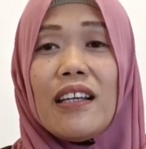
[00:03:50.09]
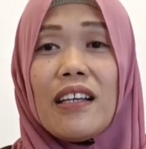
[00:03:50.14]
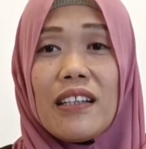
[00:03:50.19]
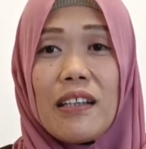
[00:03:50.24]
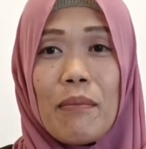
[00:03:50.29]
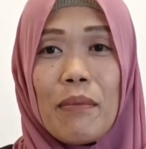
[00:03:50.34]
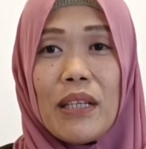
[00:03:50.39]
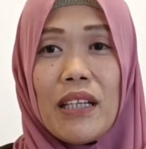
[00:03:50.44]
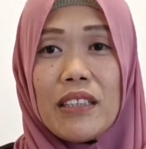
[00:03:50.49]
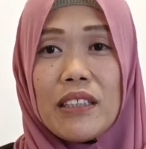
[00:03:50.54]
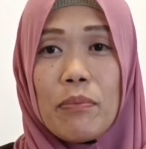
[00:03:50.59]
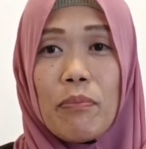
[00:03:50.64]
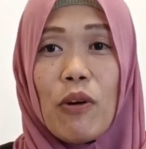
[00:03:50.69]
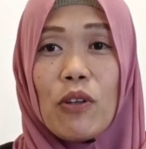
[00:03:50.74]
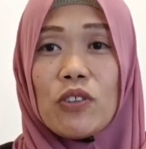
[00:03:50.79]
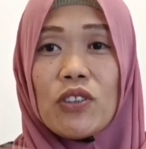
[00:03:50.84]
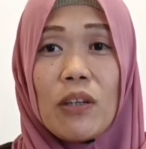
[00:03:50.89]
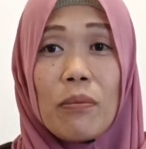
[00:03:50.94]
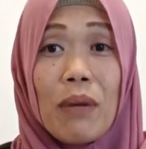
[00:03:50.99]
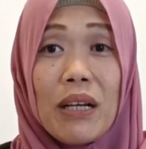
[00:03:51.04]
ya namanya
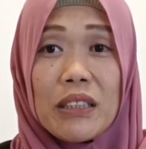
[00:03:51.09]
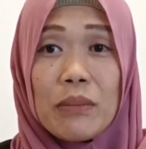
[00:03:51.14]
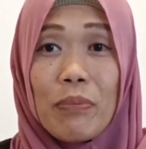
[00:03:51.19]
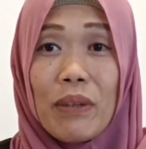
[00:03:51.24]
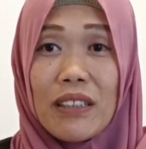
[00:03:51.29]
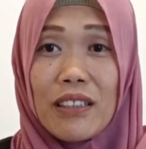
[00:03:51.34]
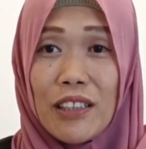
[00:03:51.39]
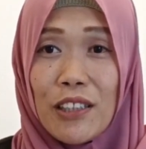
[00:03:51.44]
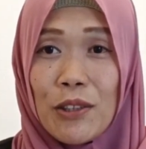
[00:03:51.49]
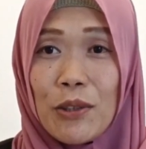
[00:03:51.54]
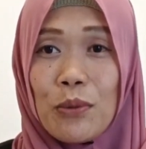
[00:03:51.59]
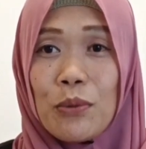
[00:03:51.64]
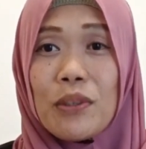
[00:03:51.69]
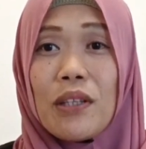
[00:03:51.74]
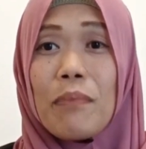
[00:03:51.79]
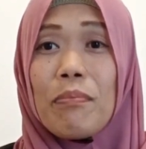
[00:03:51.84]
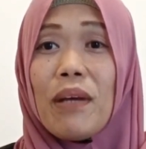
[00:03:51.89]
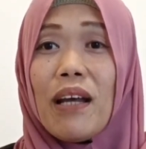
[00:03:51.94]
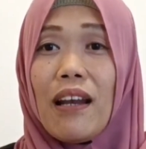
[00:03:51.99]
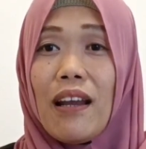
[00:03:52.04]
sponsor mah seperti
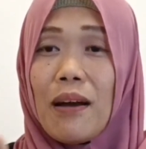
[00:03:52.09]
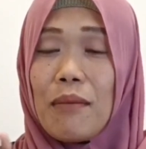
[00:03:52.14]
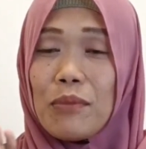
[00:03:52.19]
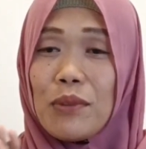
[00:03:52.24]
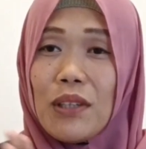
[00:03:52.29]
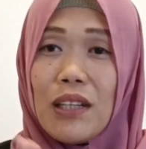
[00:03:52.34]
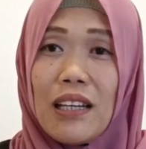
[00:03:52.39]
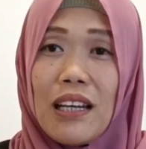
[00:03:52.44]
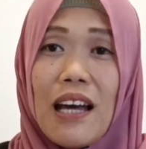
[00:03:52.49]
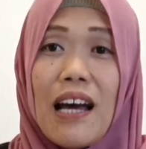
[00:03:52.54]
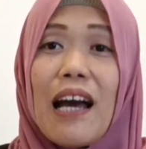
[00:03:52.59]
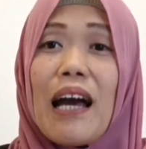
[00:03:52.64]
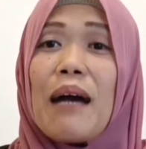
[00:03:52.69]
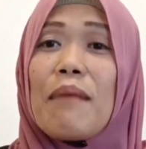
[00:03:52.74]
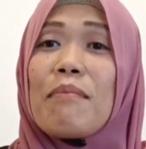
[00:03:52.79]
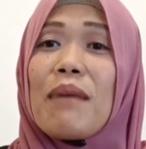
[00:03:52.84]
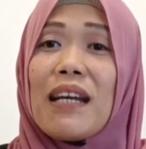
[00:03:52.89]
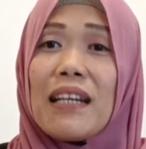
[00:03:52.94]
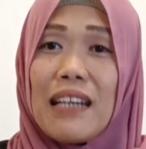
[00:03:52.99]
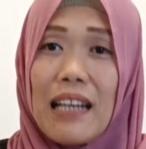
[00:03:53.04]
itu tapi alhamdulillah
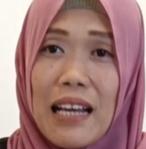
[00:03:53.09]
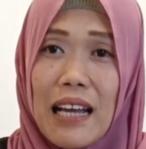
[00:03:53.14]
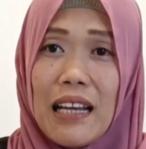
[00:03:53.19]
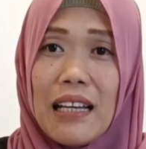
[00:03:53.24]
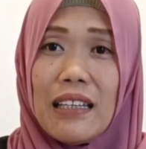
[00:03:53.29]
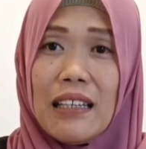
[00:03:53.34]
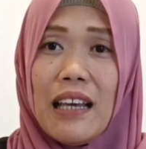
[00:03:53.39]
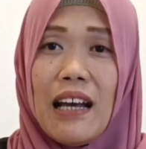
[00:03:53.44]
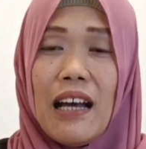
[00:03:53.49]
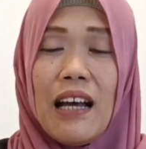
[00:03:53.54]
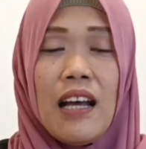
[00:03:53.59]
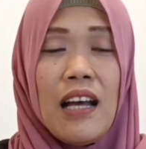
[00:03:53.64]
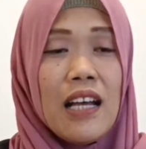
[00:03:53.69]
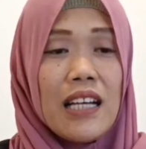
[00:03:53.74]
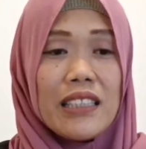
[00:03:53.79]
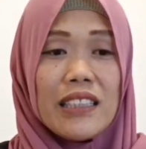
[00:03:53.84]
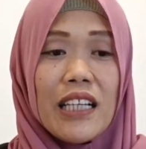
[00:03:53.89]
amanah ya